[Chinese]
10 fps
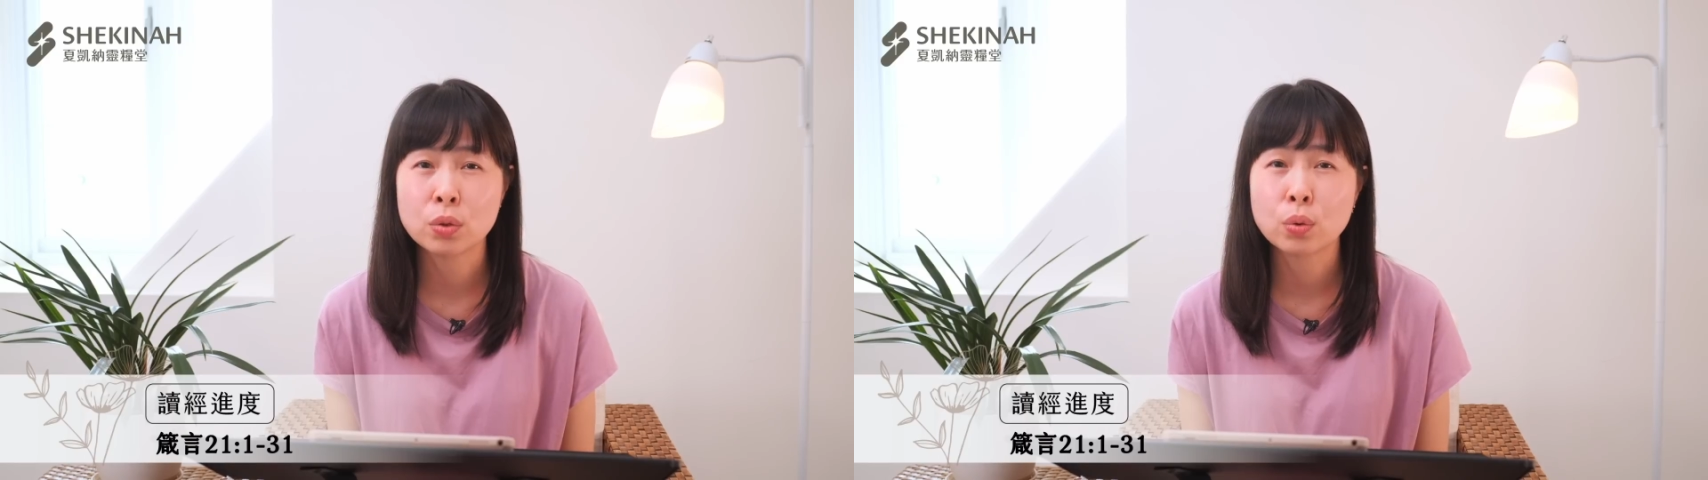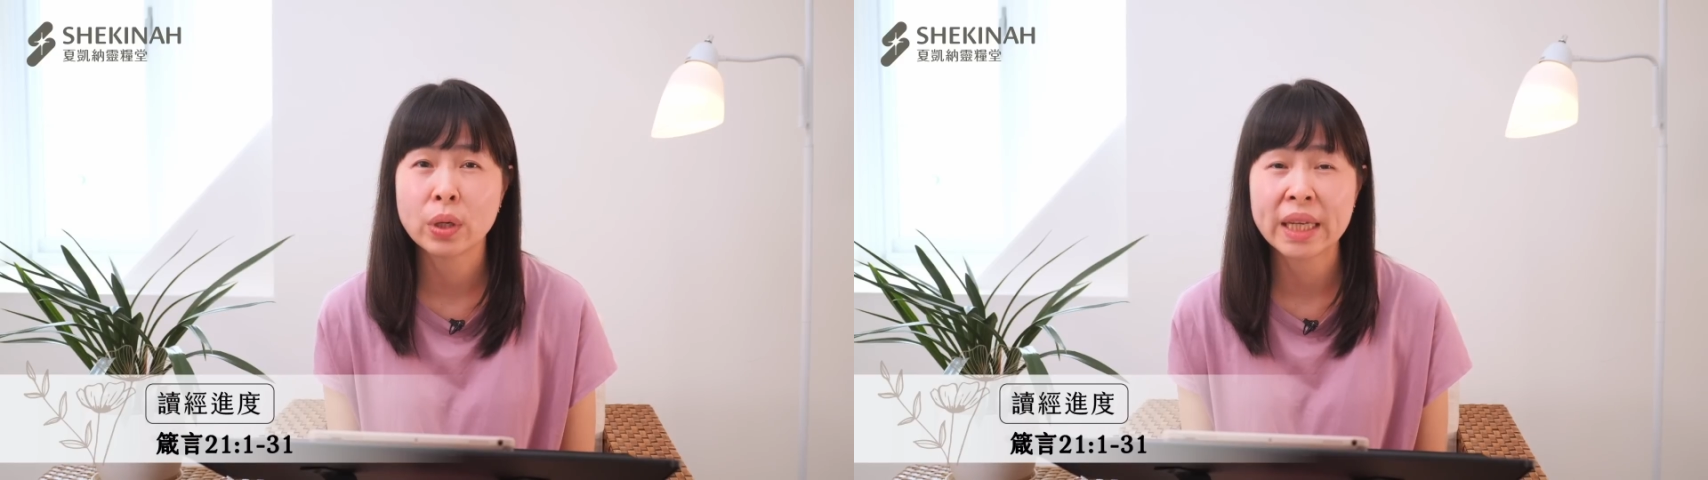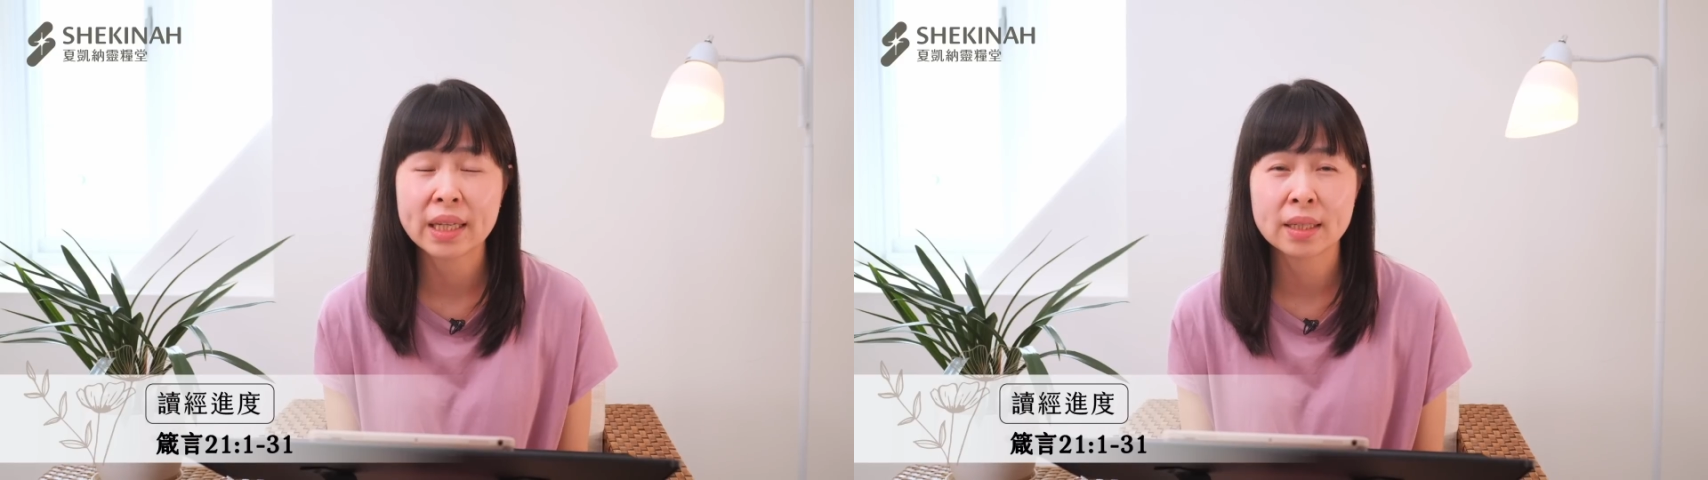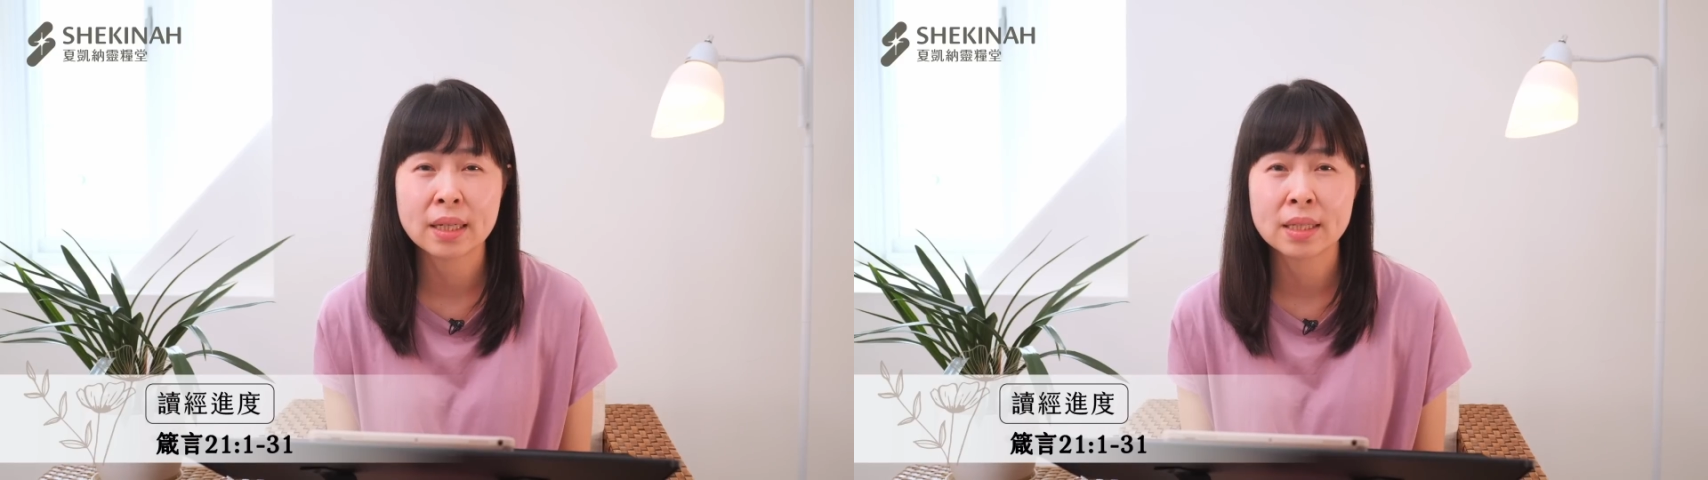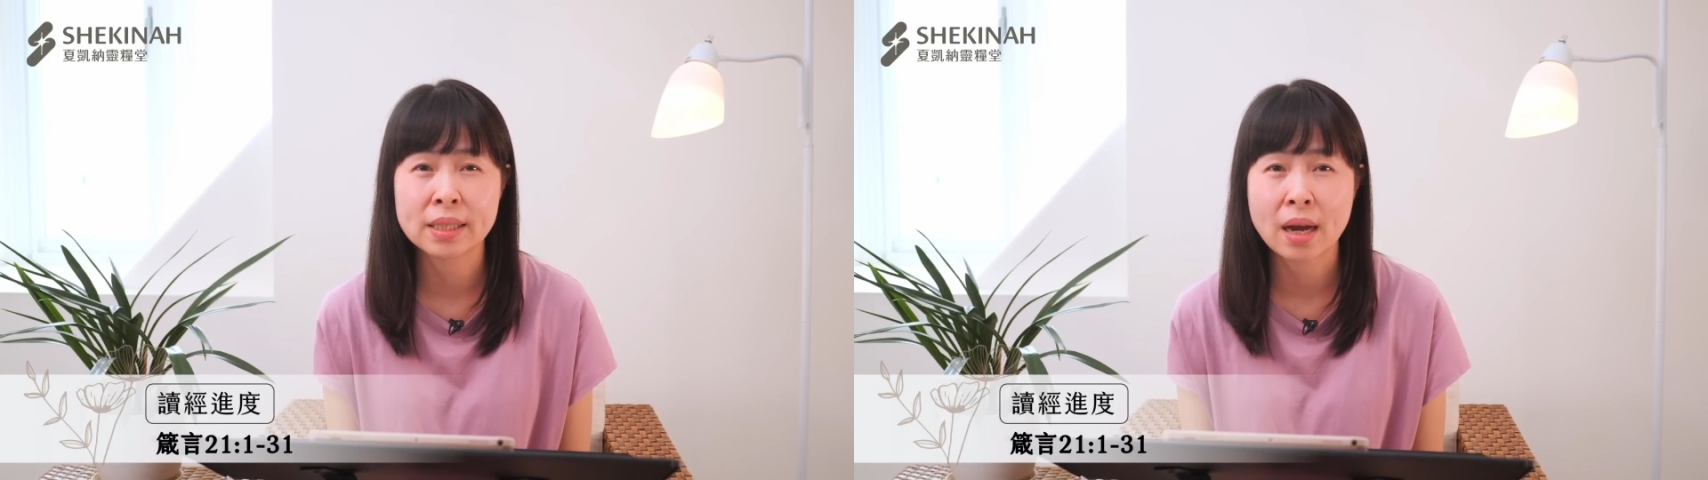如果一个
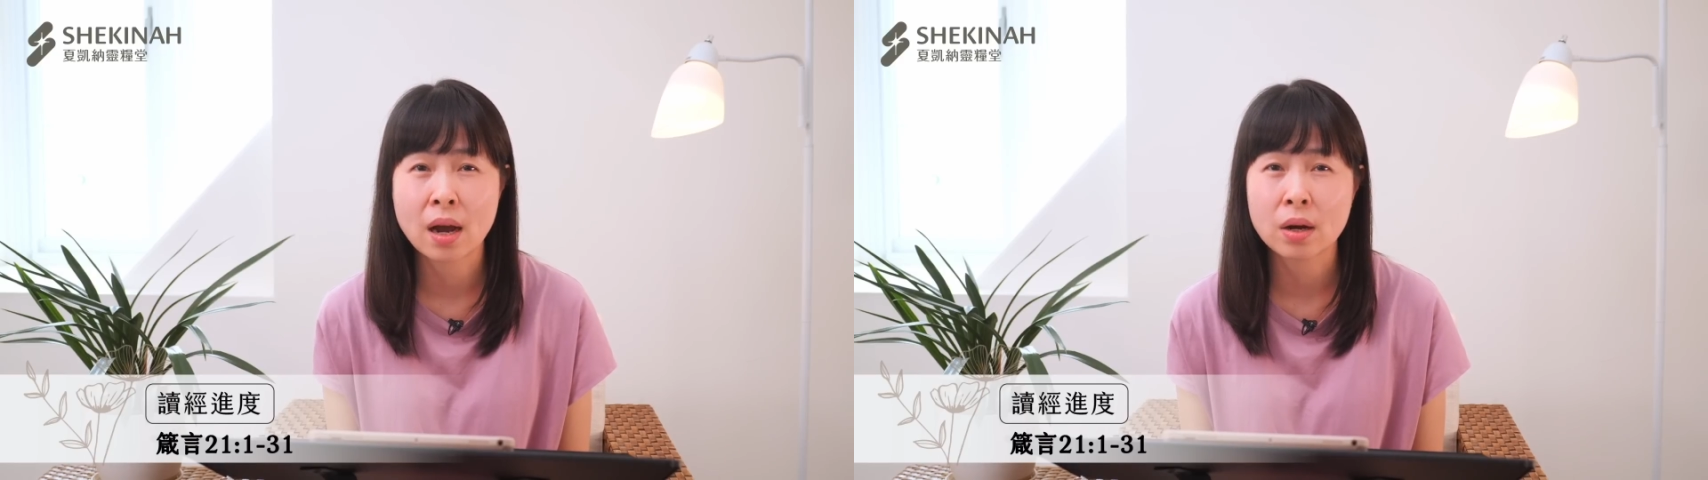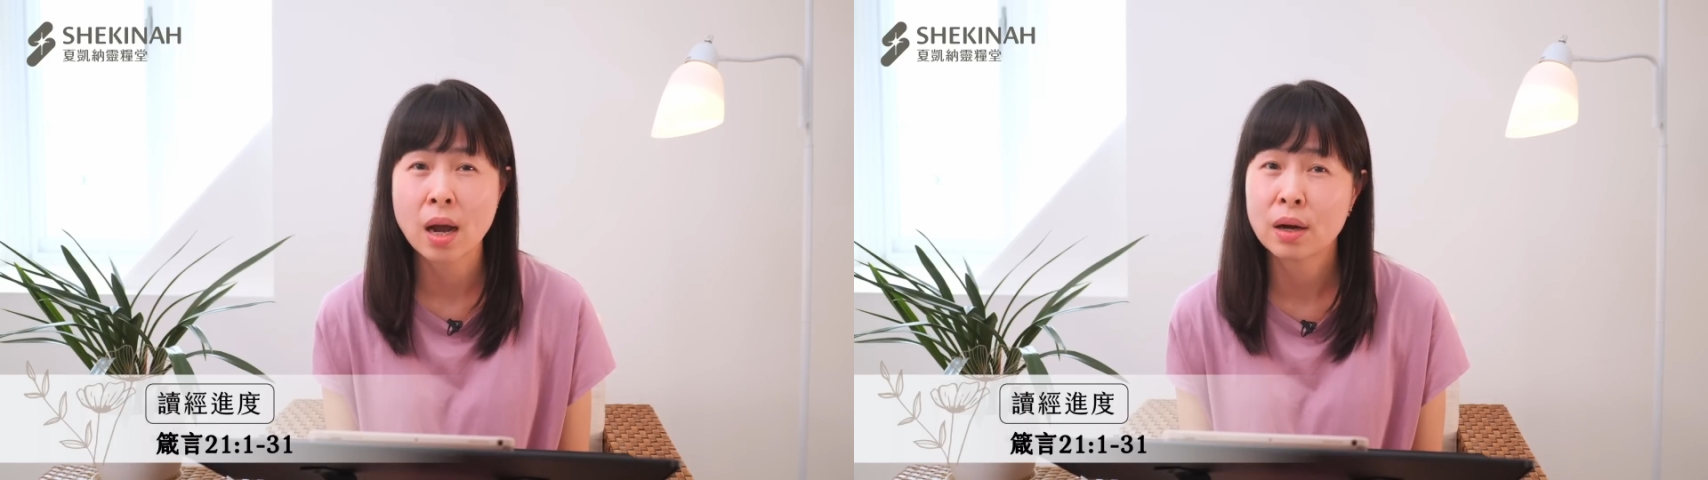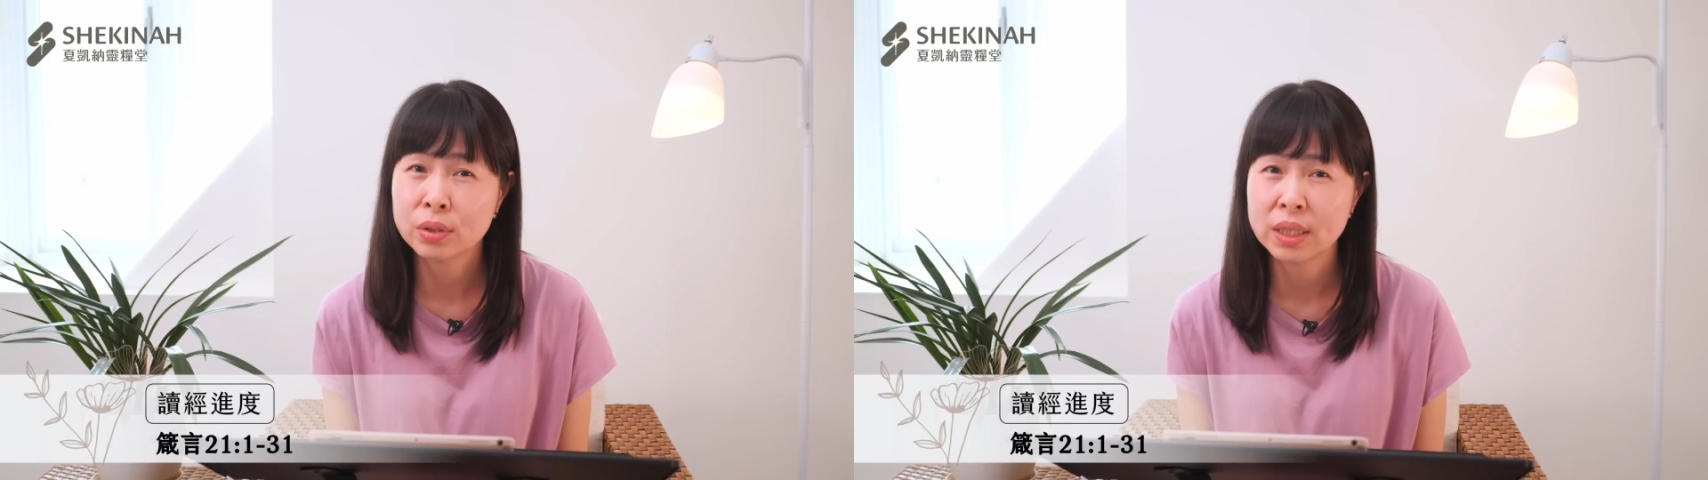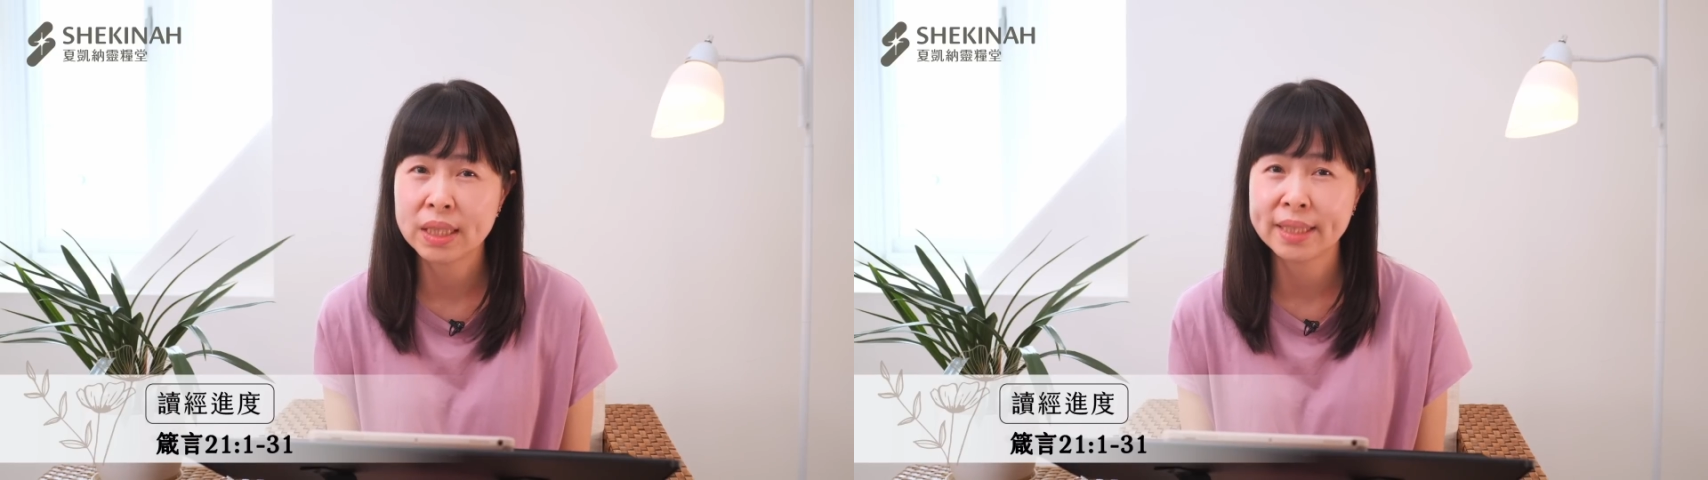人想要靠自